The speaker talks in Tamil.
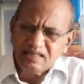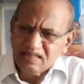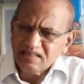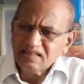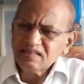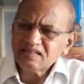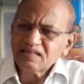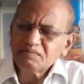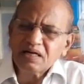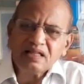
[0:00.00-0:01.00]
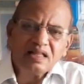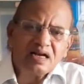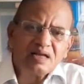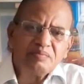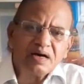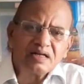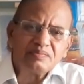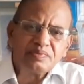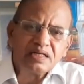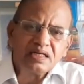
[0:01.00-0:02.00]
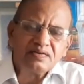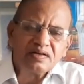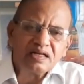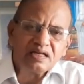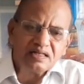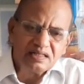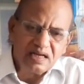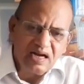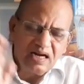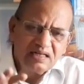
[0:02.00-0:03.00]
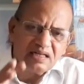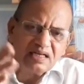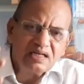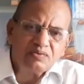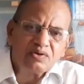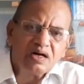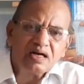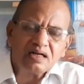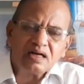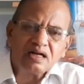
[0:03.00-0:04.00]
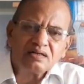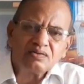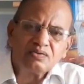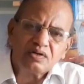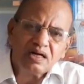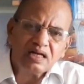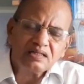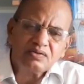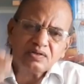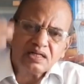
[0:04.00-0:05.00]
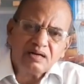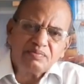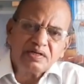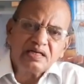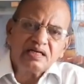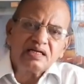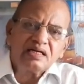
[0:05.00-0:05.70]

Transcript: எனக்கு இந்த மனிதர்களை பார்க்க பிடிக்கவில்லை என்று அந்த காட்டிலேயே உட்காருகிறான் உட்கார்ந்த உடனே அப்படியே